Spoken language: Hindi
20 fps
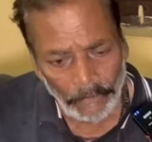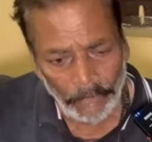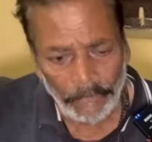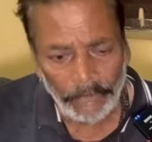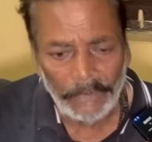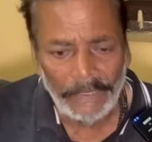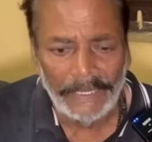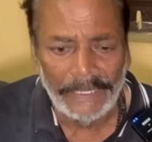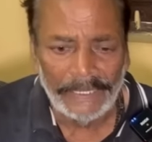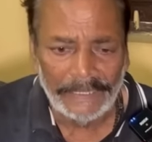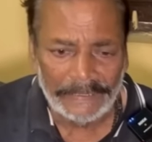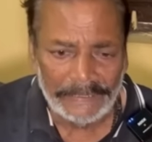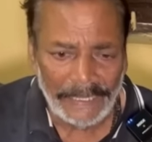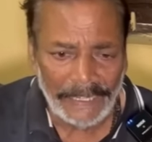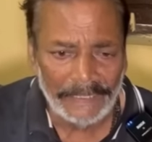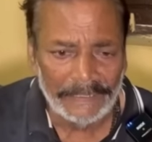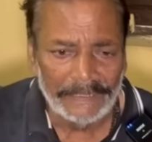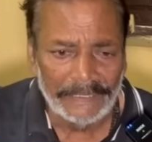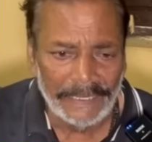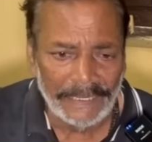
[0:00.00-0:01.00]
उनके
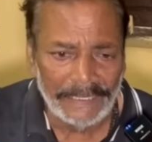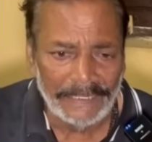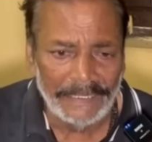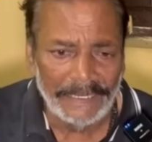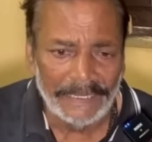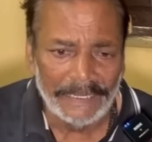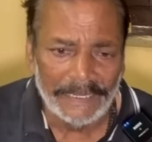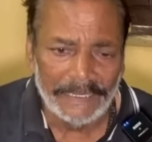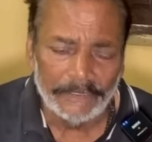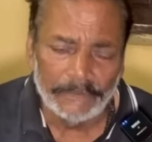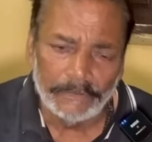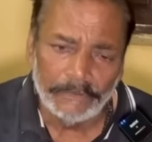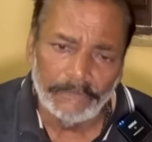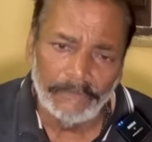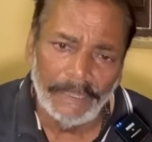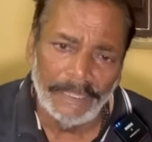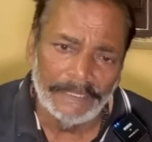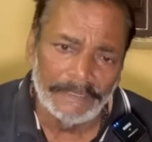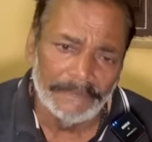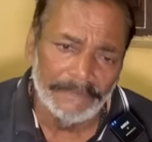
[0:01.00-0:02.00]
साथ करियर की
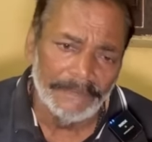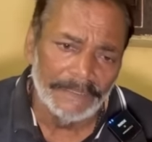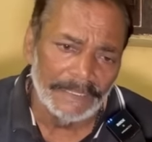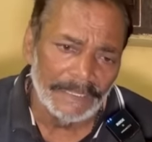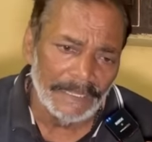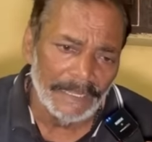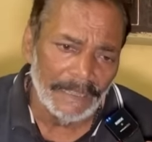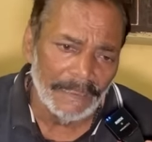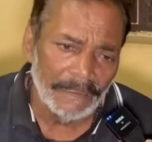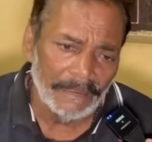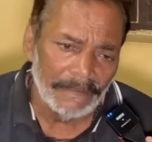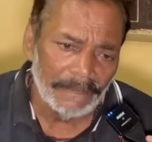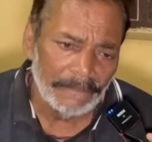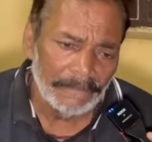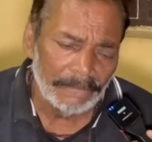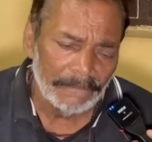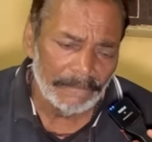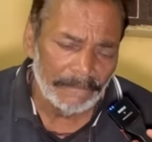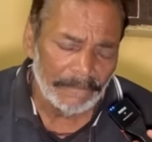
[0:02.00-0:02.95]
शुरुआत भी किया हम्म।